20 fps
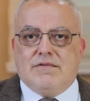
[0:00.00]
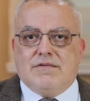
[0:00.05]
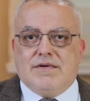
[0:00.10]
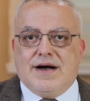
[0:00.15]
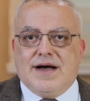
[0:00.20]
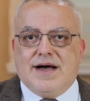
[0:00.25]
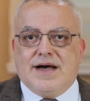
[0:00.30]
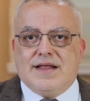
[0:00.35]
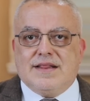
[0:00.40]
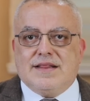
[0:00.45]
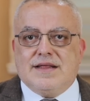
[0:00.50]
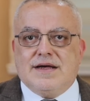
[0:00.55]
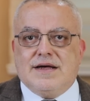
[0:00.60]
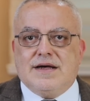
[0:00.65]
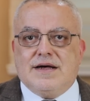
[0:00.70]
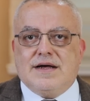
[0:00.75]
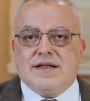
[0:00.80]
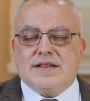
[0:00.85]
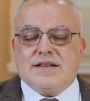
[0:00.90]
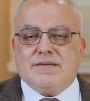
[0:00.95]

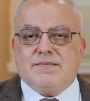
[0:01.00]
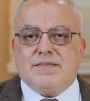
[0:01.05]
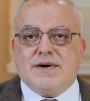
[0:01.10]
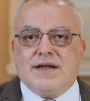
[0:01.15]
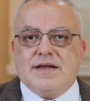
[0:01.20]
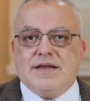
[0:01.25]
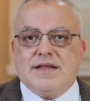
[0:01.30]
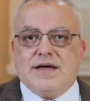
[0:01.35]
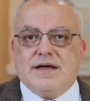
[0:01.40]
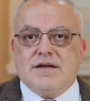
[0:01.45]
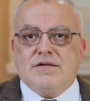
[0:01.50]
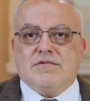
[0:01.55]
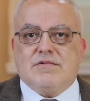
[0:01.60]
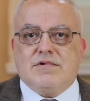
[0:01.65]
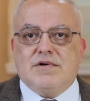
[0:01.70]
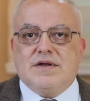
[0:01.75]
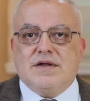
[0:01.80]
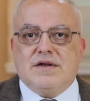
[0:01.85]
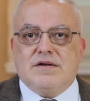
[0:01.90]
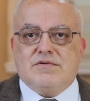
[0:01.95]
وهذا طبعا ينقل